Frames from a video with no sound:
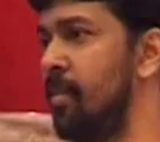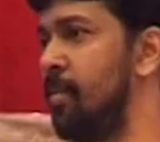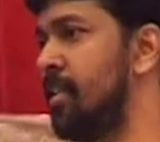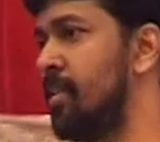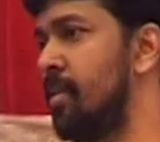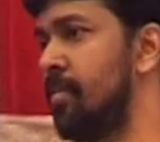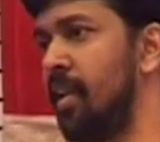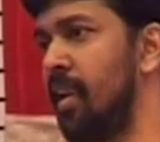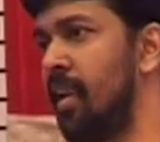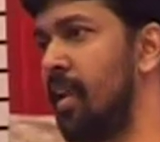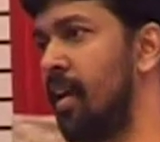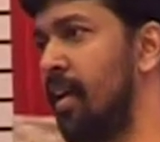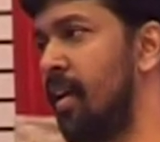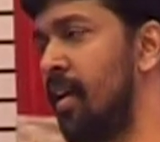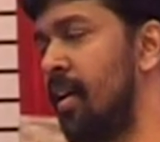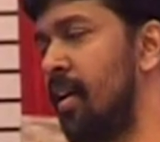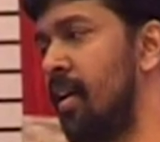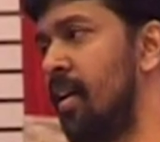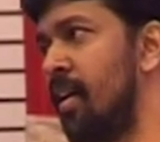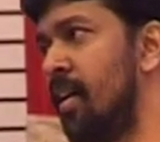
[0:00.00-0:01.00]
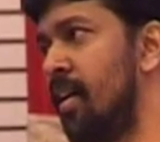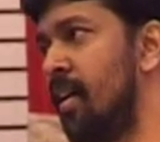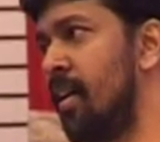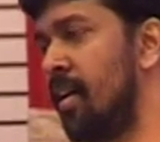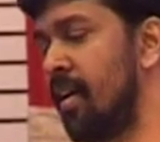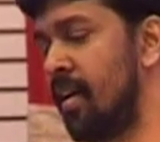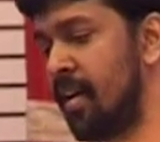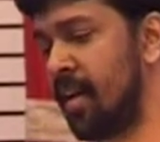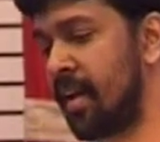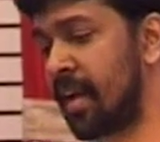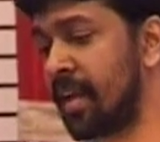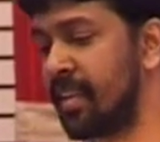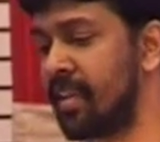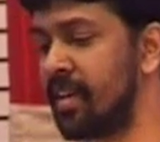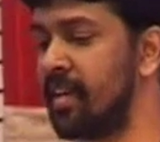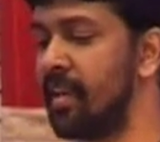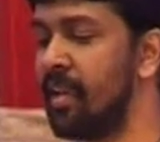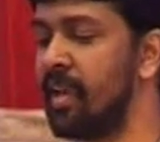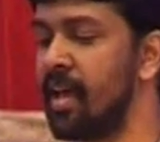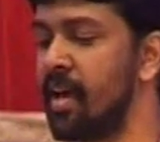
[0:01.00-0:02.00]
நிமிஷம் இல்லை
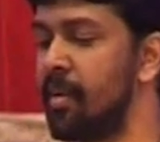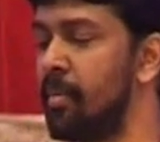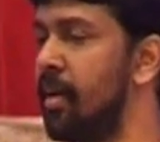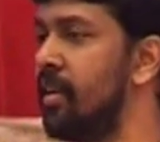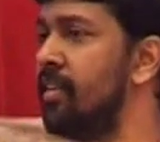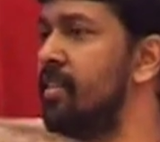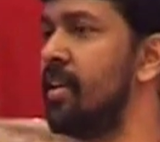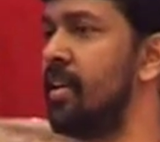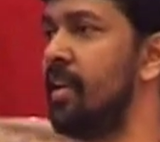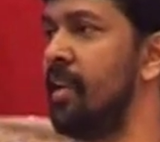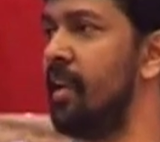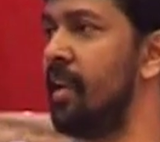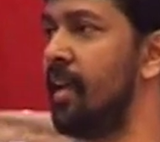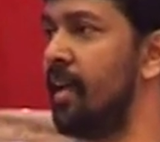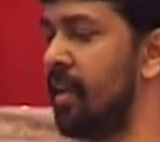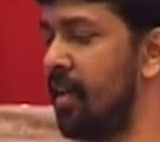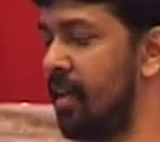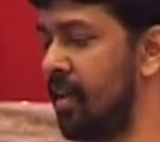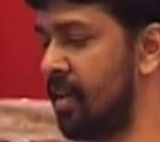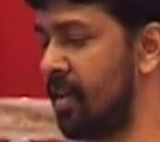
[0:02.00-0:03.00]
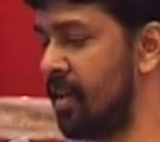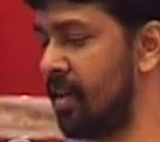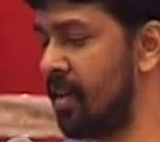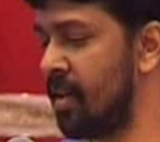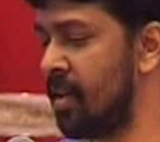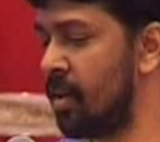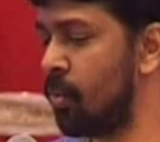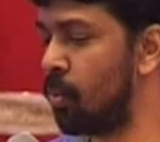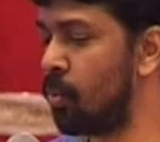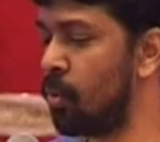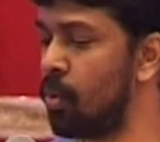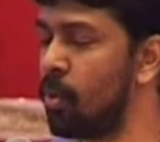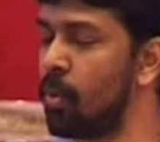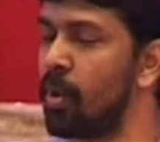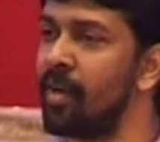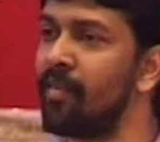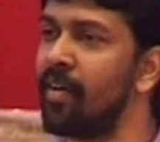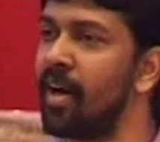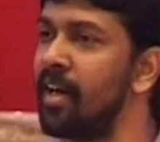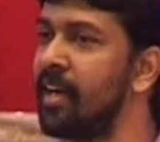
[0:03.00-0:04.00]
கதையில்லா மனுஷன் இல்லை
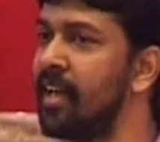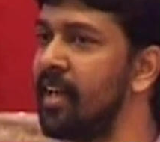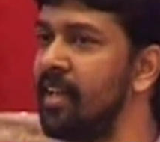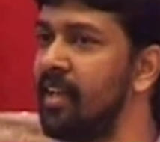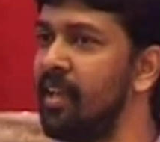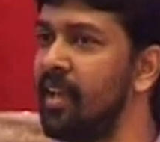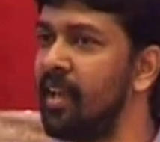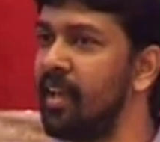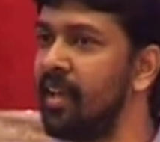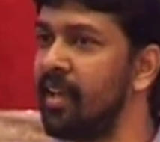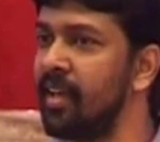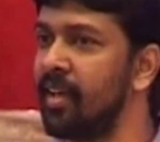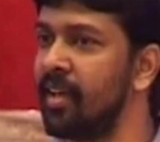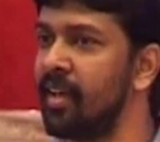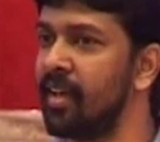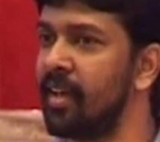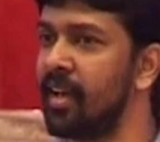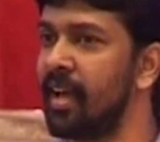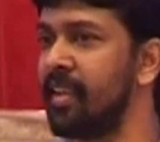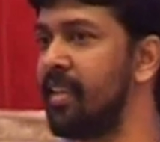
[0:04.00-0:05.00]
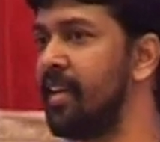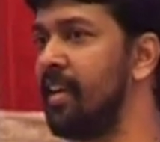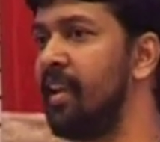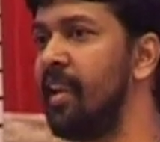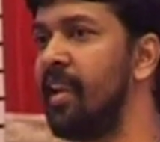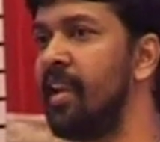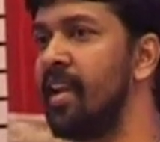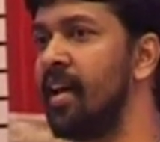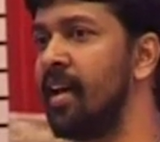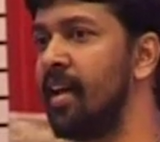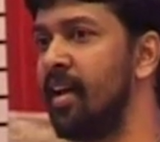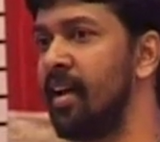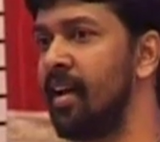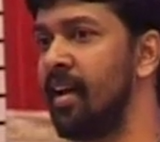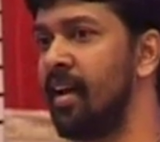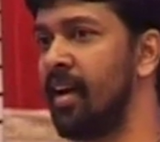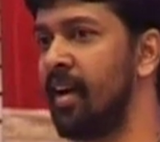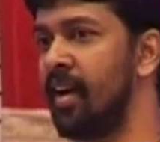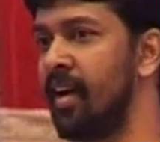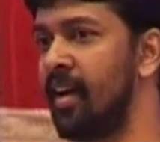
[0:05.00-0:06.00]
உன்னோட வாழ்க்கை இல்லை கதை இல்லைனா
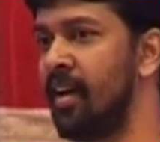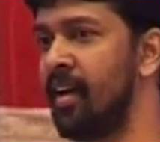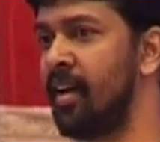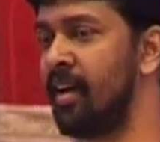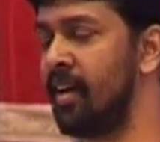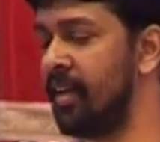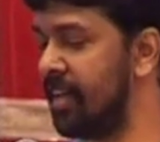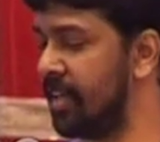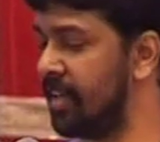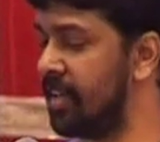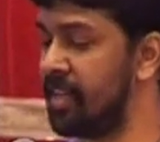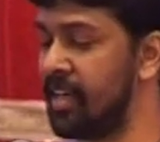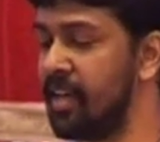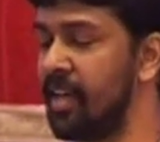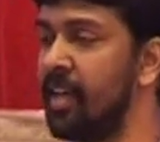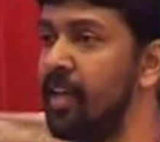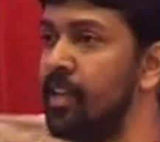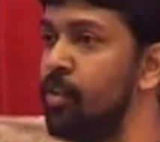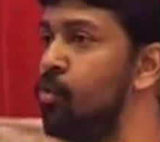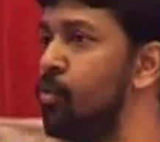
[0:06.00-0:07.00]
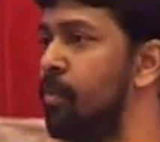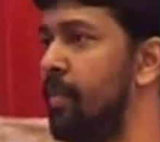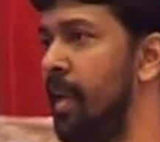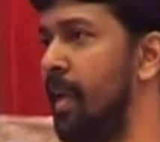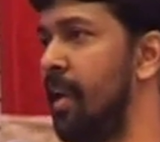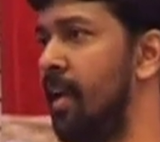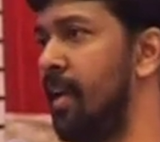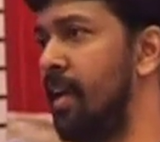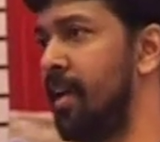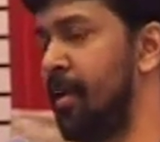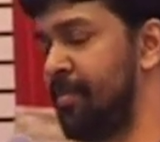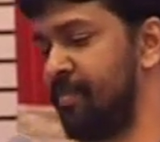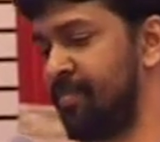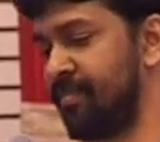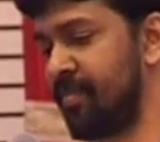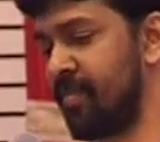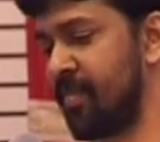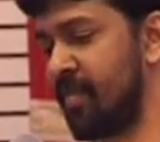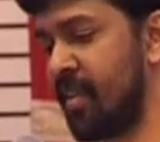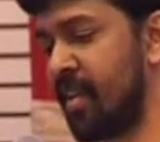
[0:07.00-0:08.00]
இனி எதுவும் இல்லை
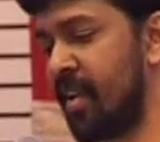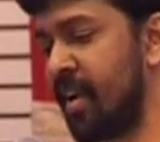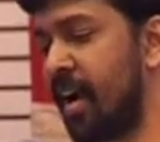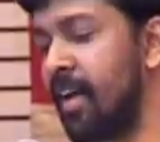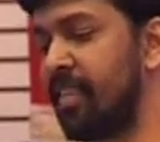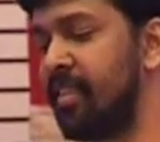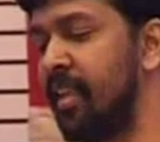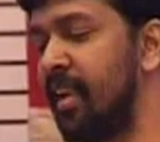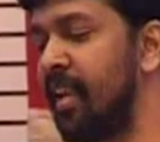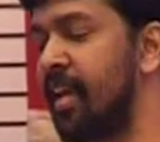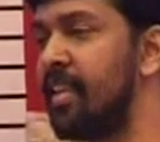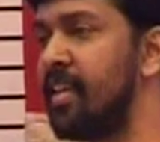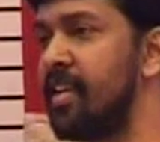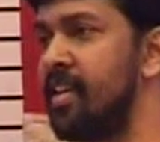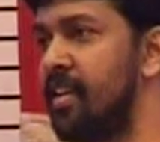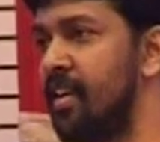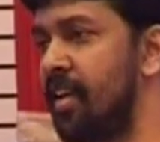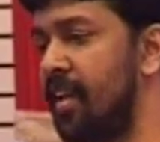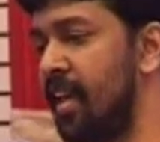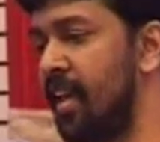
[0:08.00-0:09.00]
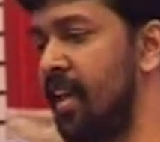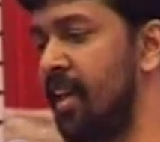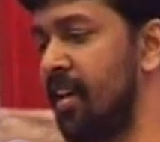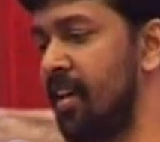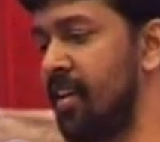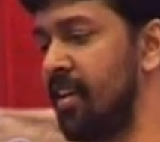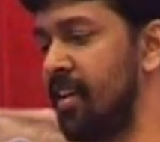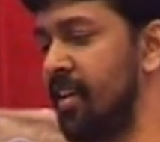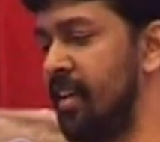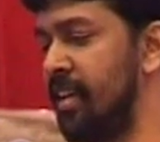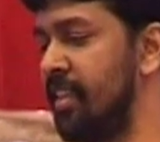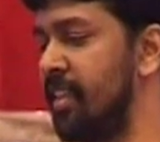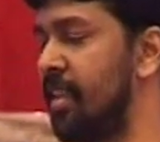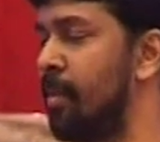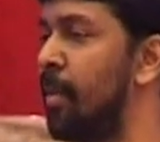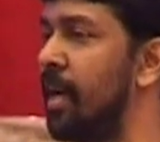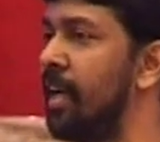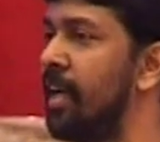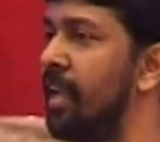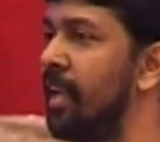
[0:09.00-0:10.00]
காத்தில் கதை இருக்கு இந்த
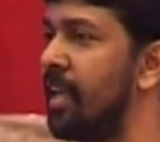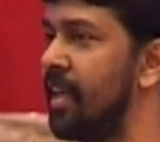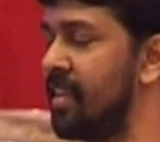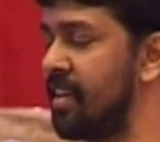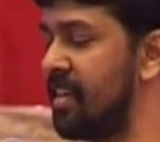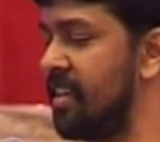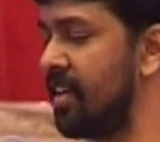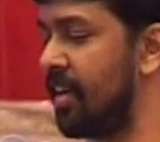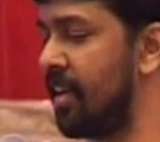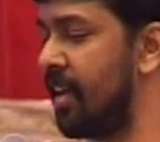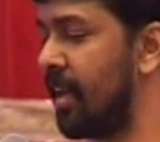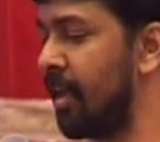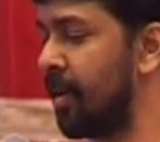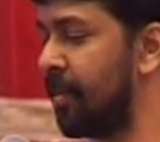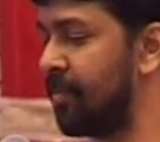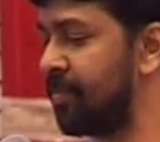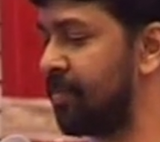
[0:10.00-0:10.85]
மண்ணில் கதை இருக்கு